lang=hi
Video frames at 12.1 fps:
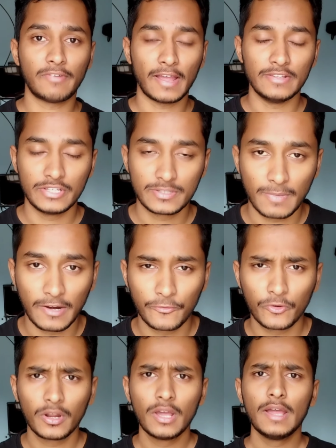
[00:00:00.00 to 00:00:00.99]
फाइव जी
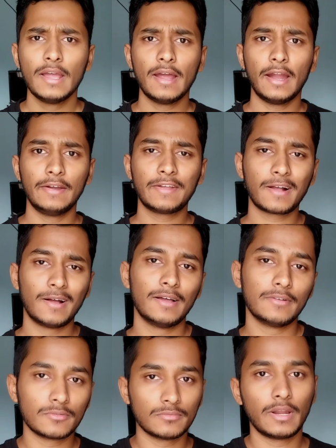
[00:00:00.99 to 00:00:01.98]
स्मार्टफोन एंड
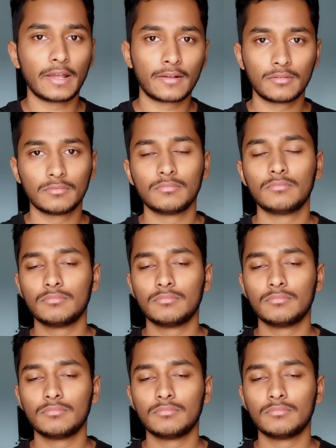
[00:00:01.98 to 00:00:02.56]
लाइक